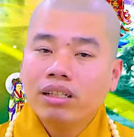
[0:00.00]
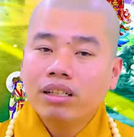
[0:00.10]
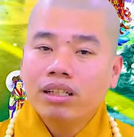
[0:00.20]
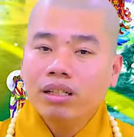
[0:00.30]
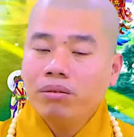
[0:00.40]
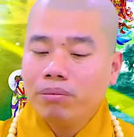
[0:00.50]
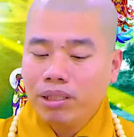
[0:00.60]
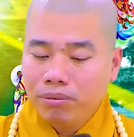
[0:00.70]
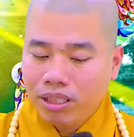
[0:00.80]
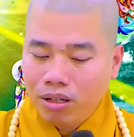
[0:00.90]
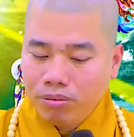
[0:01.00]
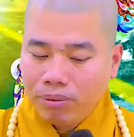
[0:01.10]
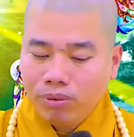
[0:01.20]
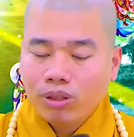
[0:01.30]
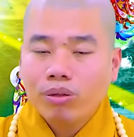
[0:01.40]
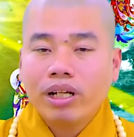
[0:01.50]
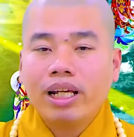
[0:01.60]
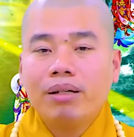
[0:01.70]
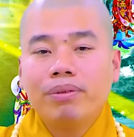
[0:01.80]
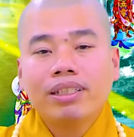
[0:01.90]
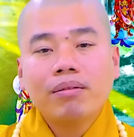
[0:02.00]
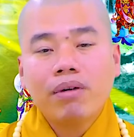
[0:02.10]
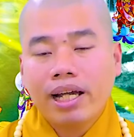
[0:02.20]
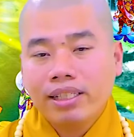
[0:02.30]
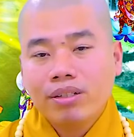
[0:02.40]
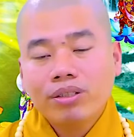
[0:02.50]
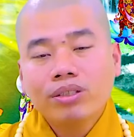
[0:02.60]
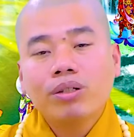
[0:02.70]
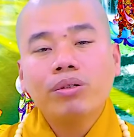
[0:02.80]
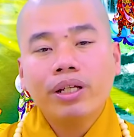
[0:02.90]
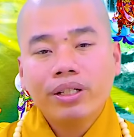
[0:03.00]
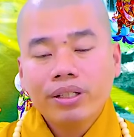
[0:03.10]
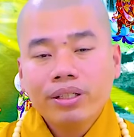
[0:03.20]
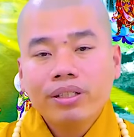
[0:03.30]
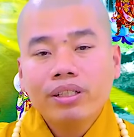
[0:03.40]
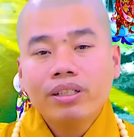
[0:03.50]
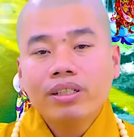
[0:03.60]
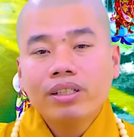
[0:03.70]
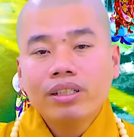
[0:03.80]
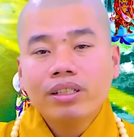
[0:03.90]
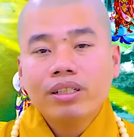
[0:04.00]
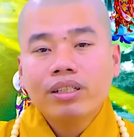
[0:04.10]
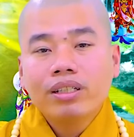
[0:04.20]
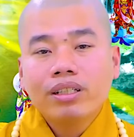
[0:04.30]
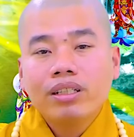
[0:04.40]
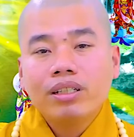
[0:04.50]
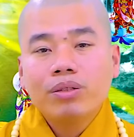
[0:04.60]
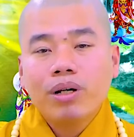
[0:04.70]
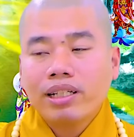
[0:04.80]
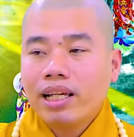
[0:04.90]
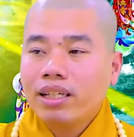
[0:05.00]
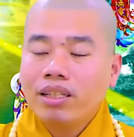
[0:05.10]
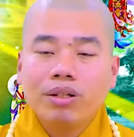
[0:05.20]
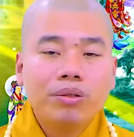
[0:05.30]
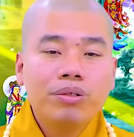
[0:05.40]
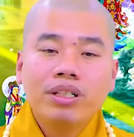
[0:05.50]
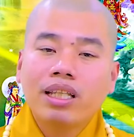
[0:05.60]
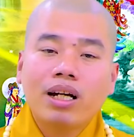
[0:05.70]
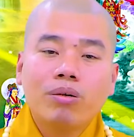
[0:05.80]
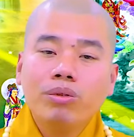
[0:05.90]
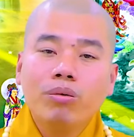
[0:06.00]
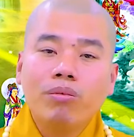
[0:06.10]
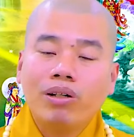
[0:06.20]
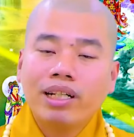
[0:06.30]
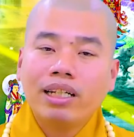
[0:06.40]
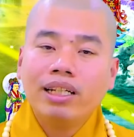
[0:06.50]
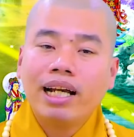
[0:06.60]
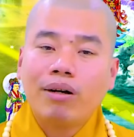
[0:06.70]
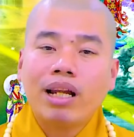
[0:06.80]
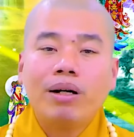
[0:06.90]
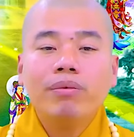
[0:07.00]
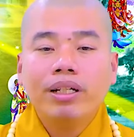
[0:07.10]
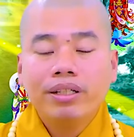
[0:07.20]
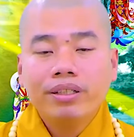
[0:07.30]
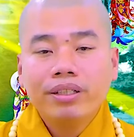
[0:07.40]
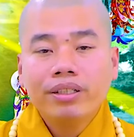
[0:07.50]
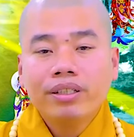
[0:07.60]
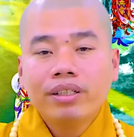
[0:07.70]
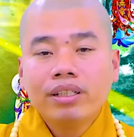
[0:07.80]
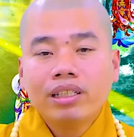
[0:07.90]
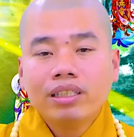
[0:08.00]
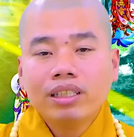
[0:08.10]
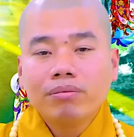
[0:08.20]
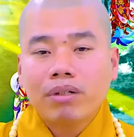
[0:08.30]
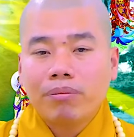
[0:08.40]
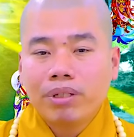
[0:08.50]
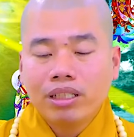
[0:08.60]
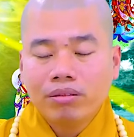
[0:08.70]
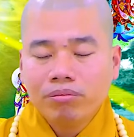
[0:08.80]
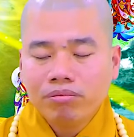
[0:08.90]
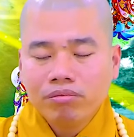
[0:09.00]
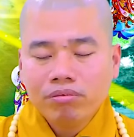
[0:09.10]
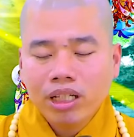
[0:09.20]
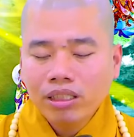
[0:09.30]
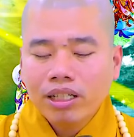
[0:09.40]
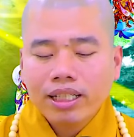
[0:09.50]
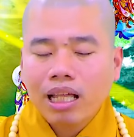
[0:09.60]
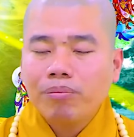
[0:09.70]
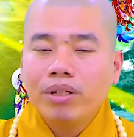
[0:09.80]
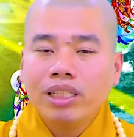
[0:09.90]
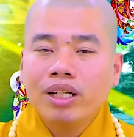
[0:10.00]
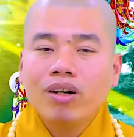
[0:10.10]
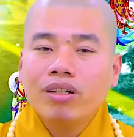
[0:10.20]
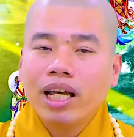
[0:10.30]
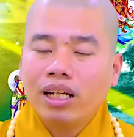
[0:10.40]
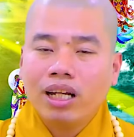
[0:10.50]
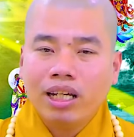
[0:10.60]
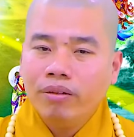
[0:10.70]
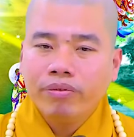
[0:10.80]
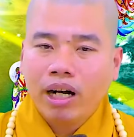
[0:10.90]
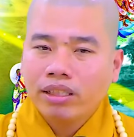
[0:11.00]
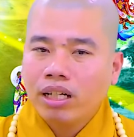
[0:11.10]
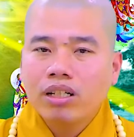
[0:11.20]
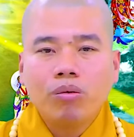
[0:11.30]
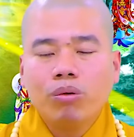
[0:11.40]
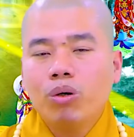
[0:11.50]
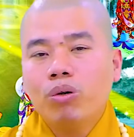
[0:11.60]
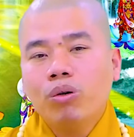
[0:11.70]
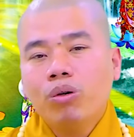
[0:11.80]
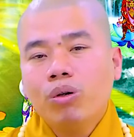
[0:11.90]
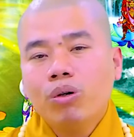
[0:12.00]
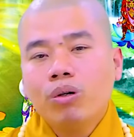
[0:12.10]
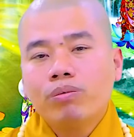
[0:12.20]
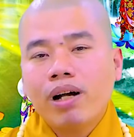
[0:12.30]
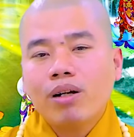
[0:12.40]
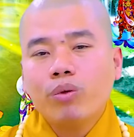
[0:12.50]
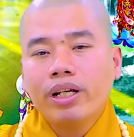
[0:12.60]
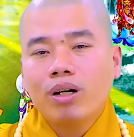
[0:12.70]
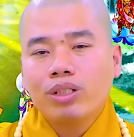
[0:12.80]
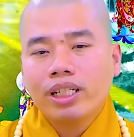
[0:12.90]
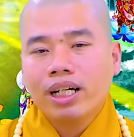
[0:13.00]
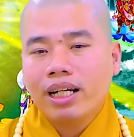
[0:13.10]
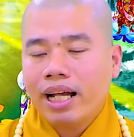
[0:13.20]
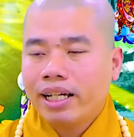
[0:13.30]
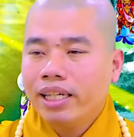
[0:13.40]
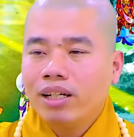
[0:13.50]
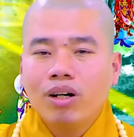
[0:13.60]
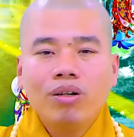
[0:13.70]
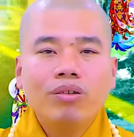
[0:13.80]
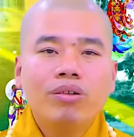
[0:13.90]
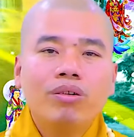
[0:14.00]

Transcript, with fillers: nếu mà mình mà không nắm tới chỗ này là mình thất bại trên con đường tu liền đó, quan gia trái chủ người ta cũng dùng mọi cách để khảo đảo mình nhưng mà mình giữ được cái tâm mình chỉ có một cách là niệm phật tới cùng luôn phát nguyện cầu sanh cực lạc kiên cố